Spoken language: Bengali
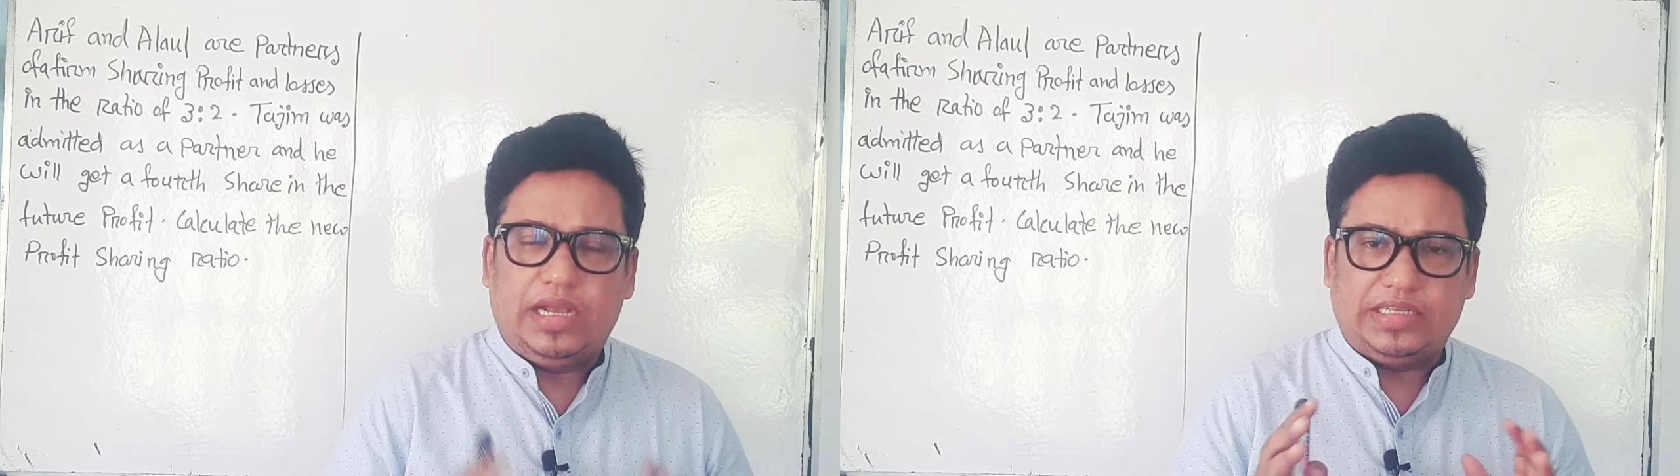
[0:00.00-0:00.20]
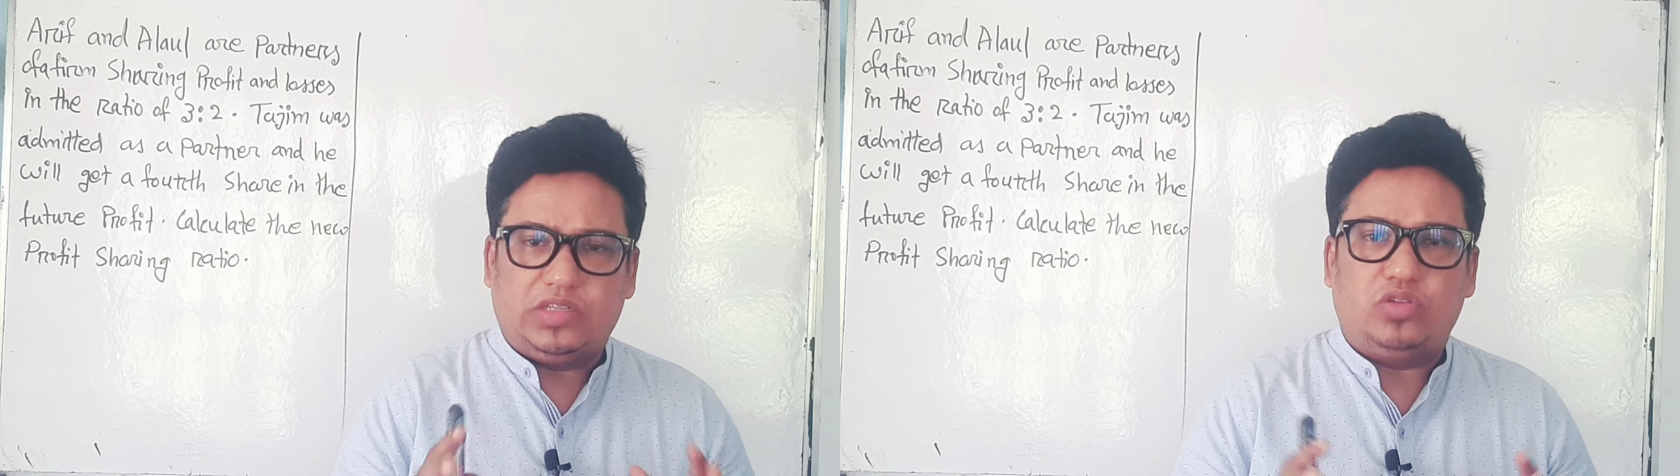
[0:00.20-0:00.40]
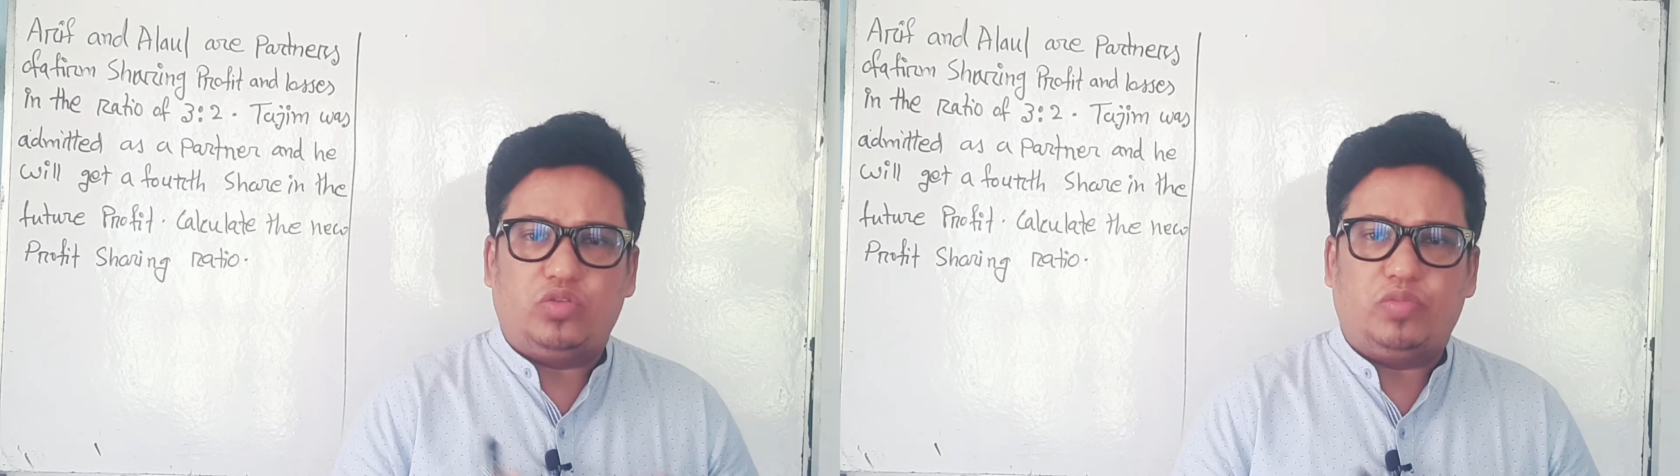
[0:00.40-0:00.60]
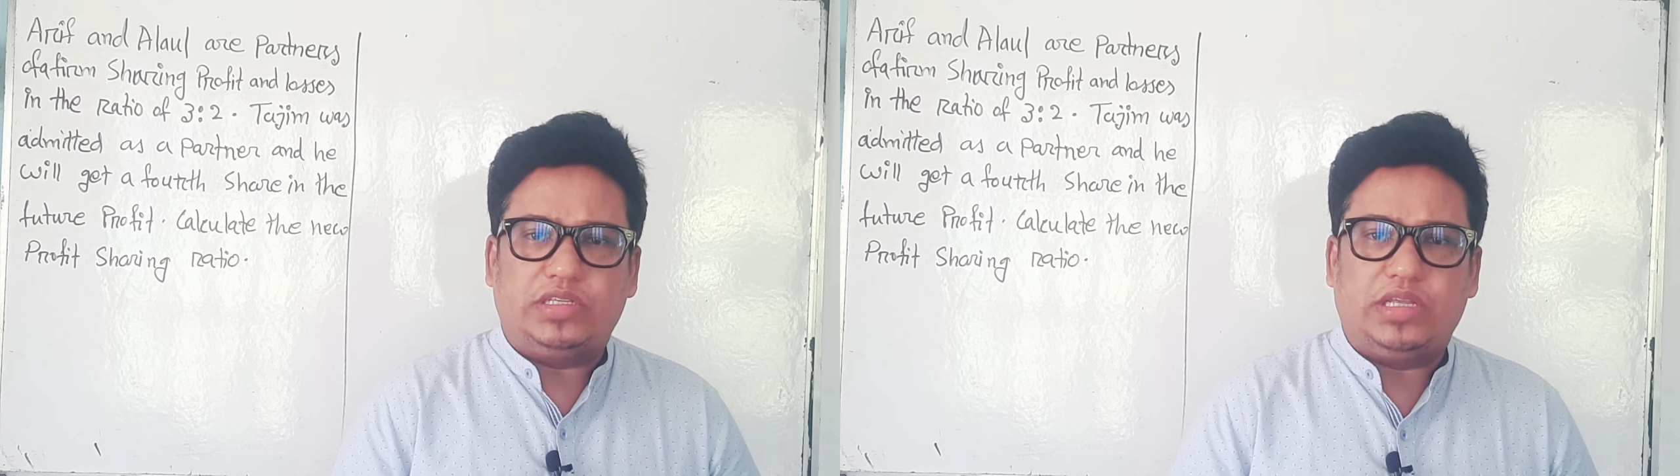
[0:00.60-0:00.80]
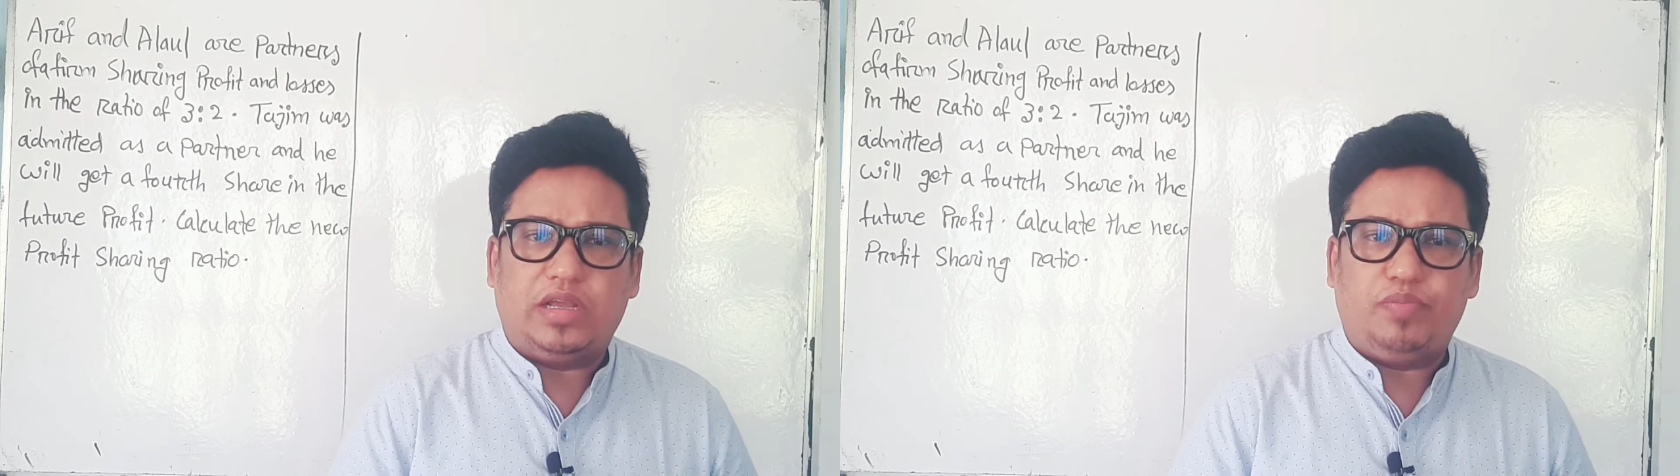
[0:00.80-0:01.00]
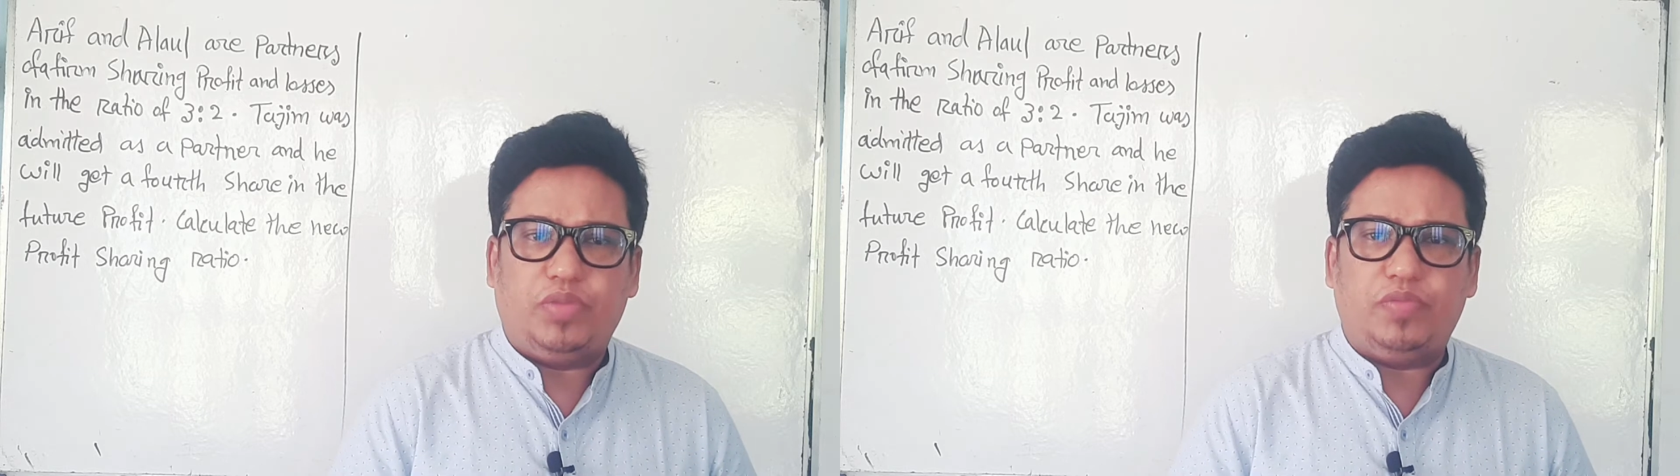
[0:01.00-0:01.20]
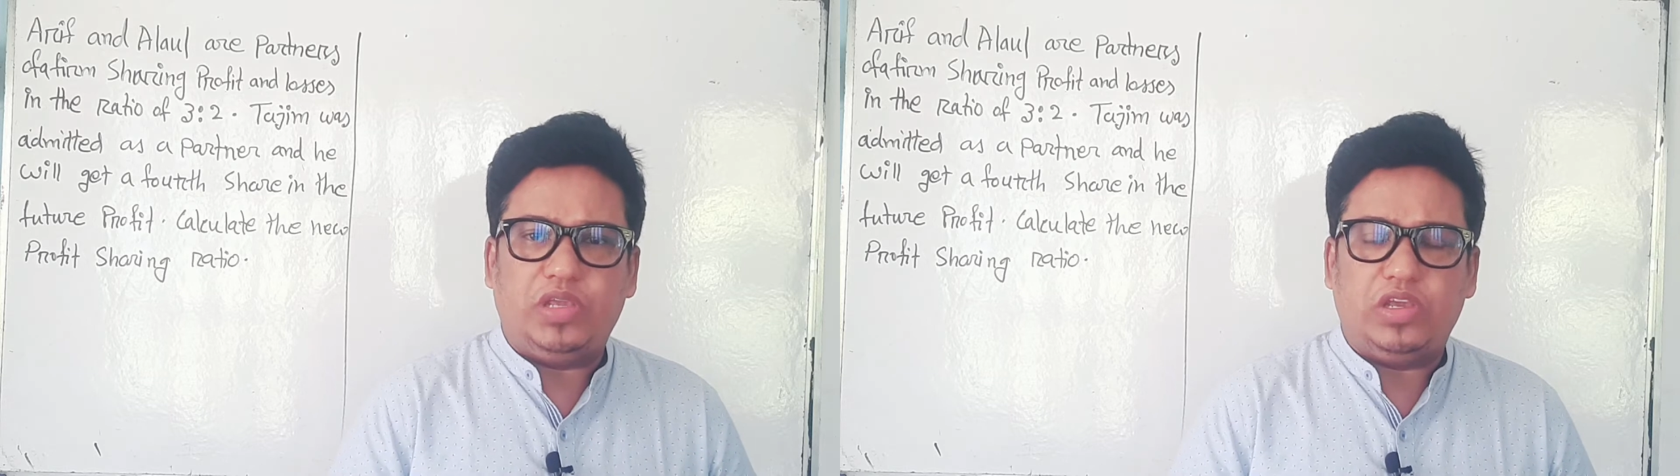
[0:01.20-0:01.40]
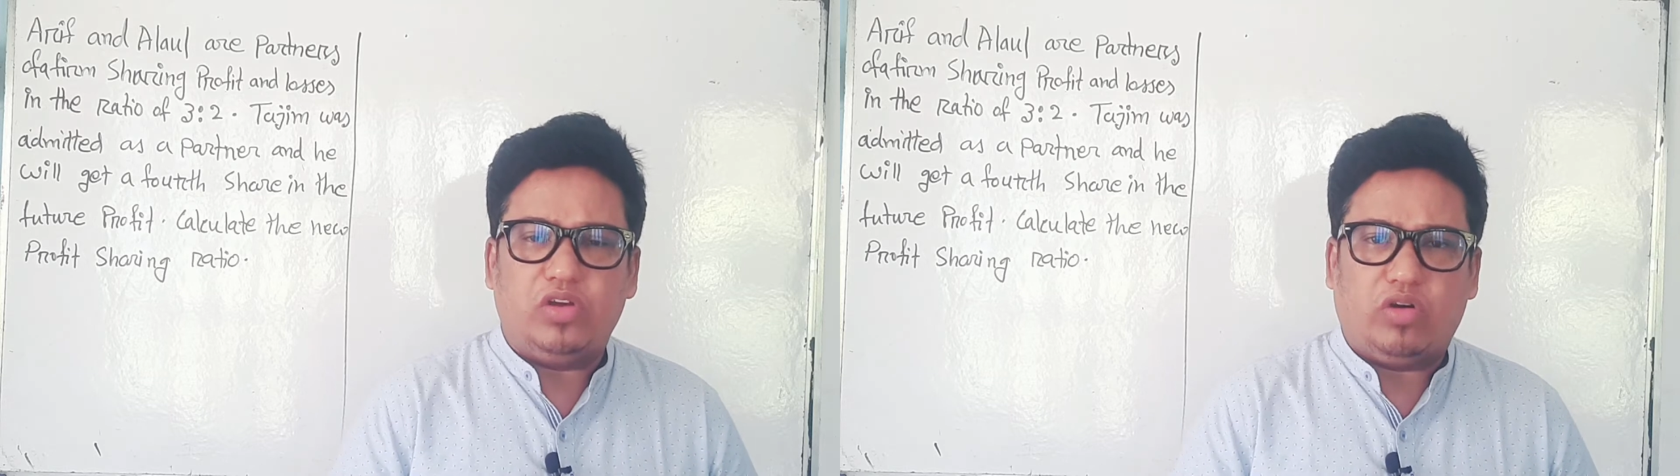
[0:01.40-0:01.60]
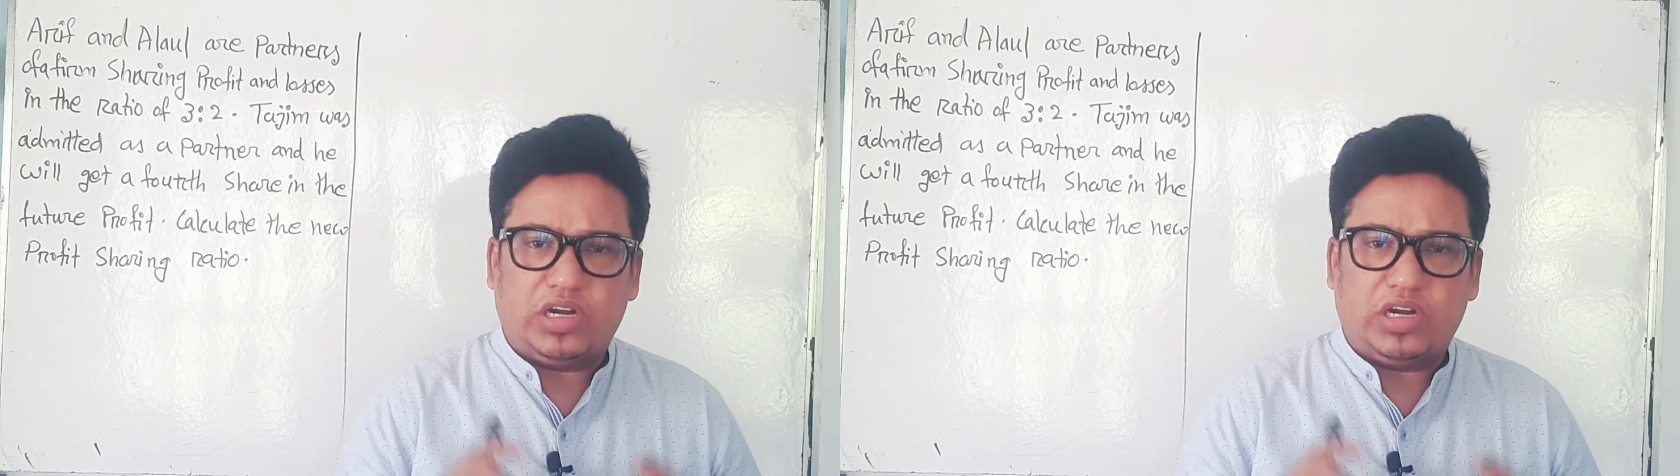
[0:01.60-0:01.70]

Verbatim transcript: আজকেও তোমরা যারা বিবিএ